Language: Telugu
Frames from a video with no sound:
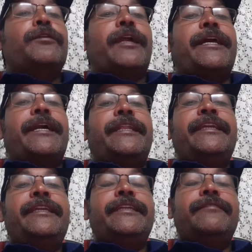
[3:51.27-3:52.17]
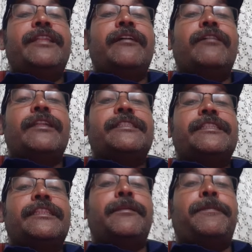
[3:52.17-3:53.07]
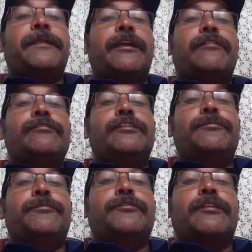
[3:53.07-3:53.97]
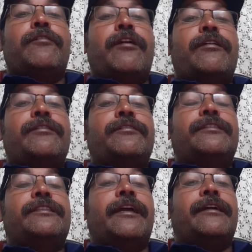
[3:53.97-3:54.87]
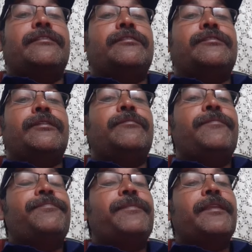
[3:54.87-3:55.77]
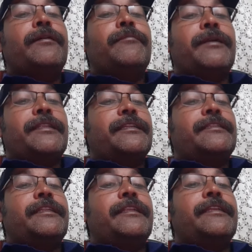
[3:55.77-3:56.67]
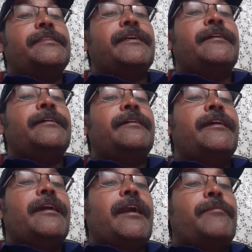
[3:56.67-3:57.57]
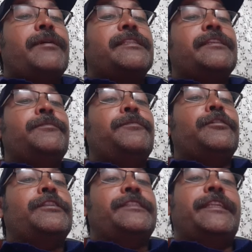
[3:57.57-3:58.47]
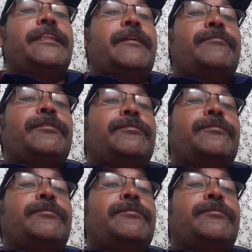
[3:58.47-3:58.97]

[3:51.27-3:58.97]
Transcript: రాయాలి ఈ విధంగా వాళ్ళ చిత్రపటాలు జీమూత వాహనుడి త్యాగ దృశ్యం మదర్ తెరిసా అమర్జీవి పొట్టి శ్రీరాములు